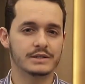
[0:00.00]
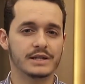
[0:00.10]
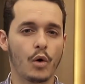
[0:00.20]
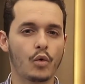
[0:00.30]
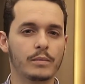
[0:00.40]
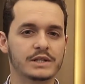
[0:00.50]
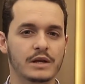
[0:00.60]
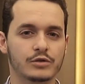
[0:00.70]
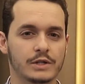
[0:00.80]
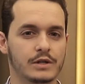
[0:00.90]
E se algumas
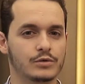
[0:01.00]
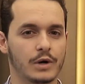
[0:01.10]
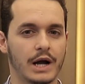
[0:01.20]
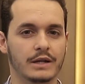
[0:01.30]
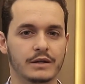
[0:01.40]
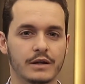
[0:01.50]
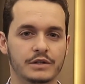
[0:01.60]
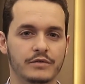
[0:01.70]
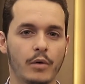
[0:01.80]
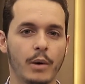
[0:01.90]
ações da sua carteira
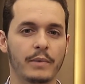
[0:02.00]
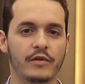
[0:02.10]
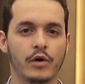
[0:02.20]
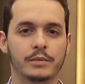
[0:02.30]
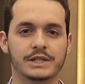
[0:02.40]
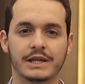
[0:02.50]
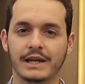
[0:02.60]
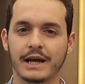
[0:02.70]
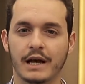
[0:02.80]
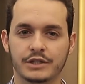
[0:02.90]
tiver uma performance
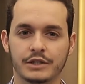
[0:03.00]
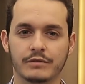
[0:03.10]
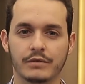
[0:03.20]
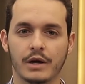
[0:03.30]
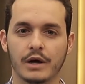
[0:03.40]
negativa,